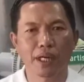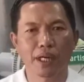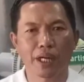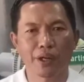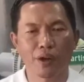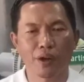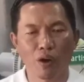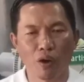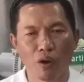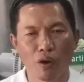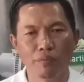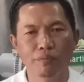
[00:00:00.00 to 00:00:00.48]
เภอข
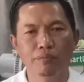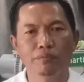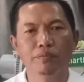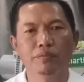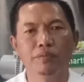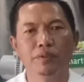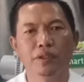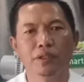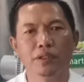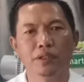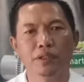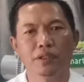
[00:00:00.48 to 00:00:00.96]
นอม
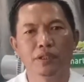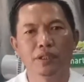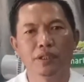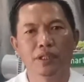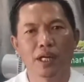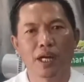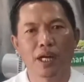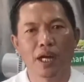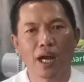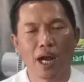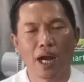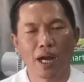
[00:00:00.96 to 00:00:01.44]

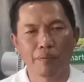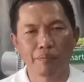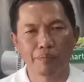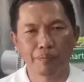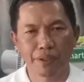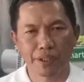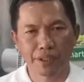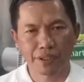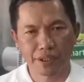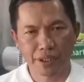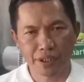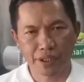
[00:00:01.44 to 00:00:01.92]
อำ
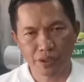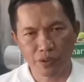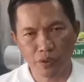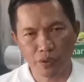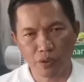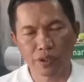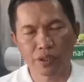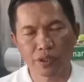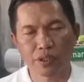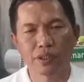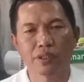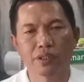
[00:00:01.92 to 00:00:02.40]
เภอสิช
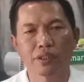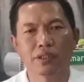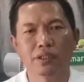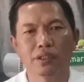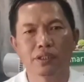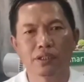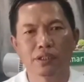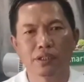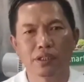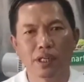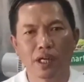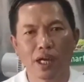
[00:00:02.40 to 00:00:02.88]
น
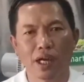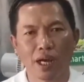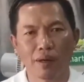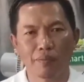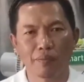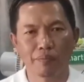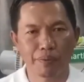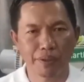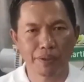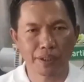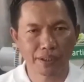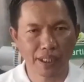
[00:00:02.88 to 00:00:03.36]

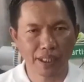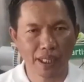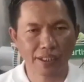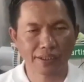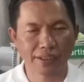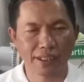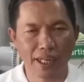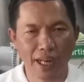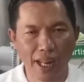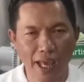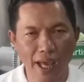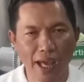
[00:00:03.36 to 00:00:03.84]
อำเภอท่า
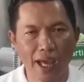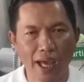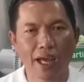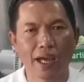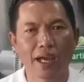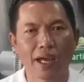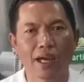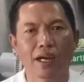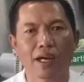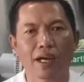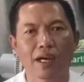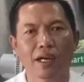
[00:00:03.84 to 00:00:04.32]
สารา
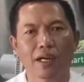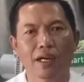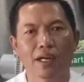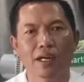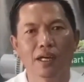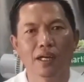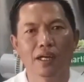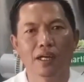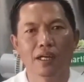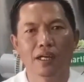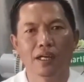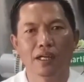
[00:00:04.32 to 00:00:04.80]

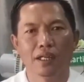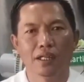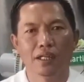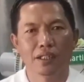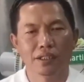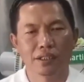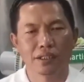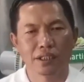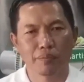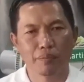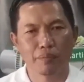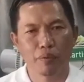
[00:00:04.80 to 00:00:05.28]

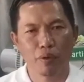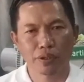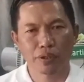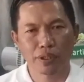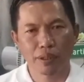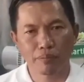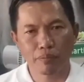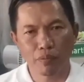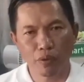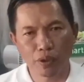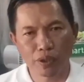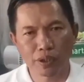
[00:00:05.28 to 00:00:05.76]
เฉพาะ
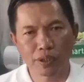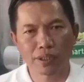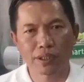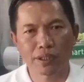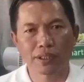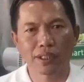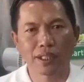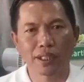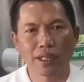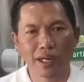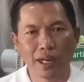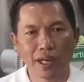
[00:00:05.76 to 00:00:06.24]
ตำบล
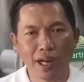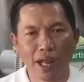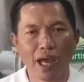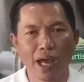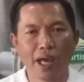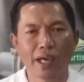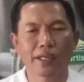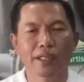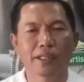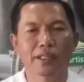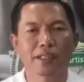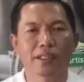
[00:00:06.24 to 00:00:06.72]
ก
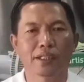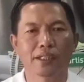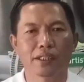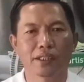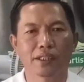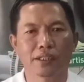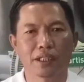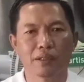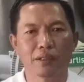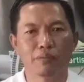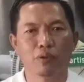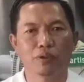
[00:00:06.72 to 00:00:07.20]
ลาย
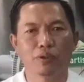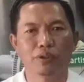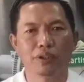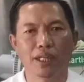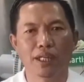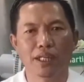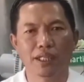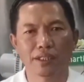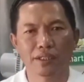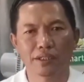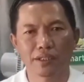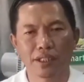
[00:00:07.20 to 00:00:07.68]
ตำบล
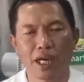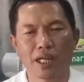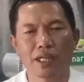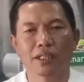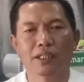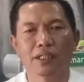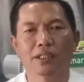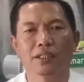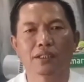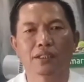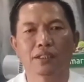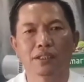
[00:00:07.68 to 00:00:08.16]
ตะลิงชัน
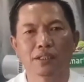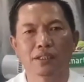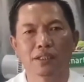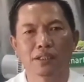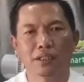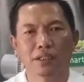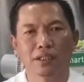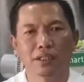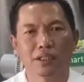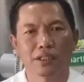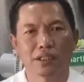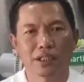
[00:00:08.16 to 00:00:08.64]

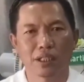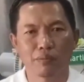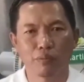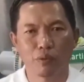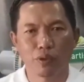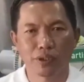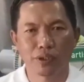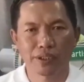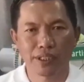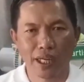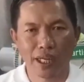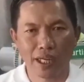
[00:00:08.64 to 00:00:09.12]
ตำ
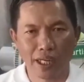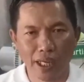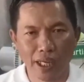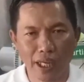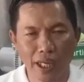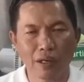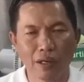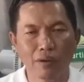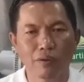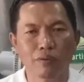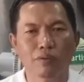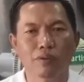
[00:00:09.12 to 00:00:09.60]
บลสา
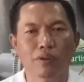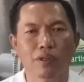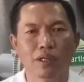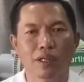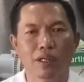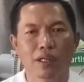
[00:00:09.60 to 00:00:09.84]
แก้ว